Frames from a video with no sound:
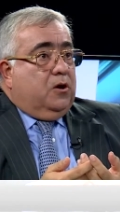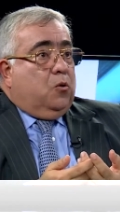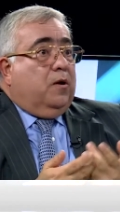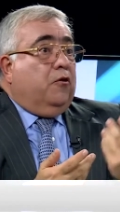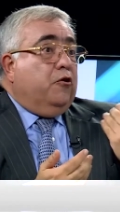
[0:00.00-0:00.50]

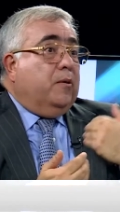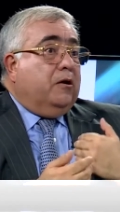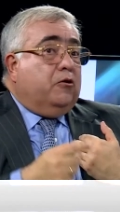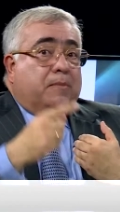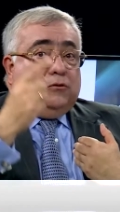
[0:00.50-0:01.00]
Cuando yo
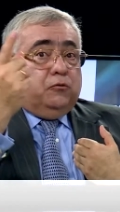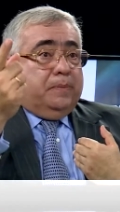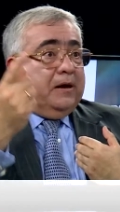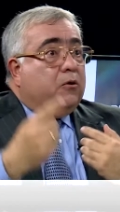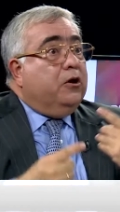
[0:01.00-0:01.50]
valoro más tu
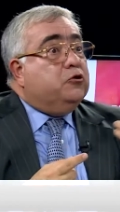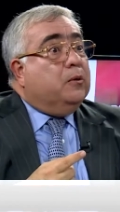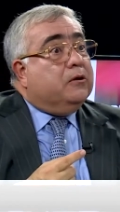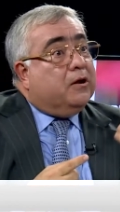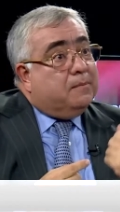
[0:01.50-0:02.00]
perro y tú valoras